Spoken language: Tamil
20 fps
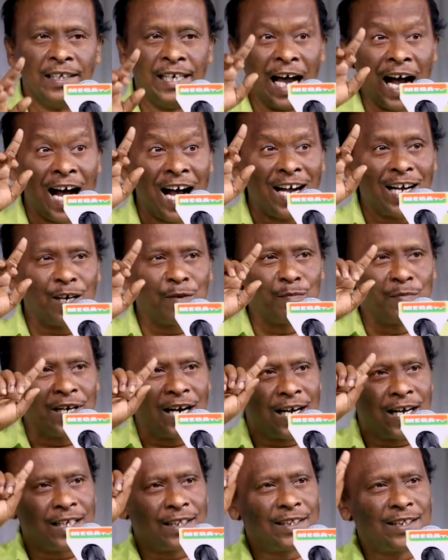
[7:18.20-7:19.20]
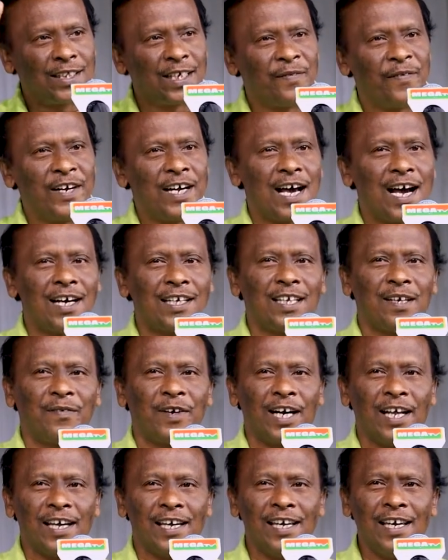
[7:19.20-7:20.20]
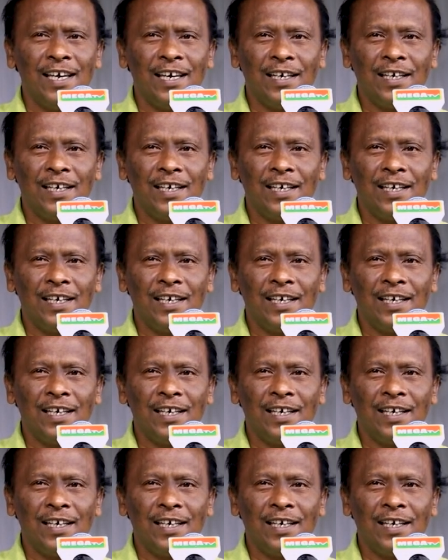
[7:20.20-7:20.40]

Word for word: யாகம் நடத்த விடாதவளை